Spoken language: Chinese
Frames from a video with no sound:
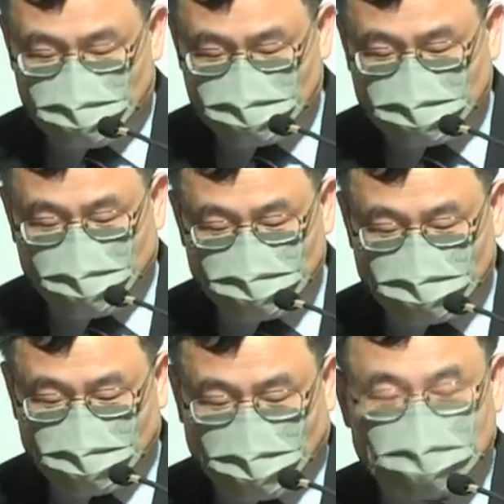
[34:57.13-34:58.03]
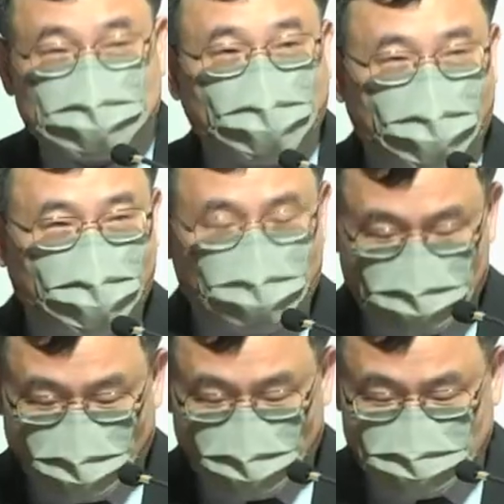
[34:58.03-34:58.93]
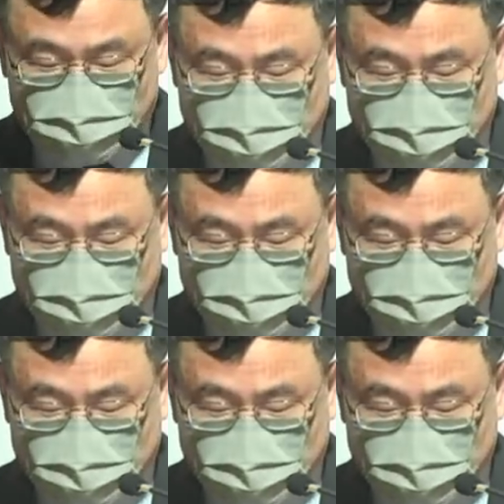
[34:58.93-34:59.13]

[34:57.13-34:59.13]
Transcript: 再也不去啊，他逃逃到西边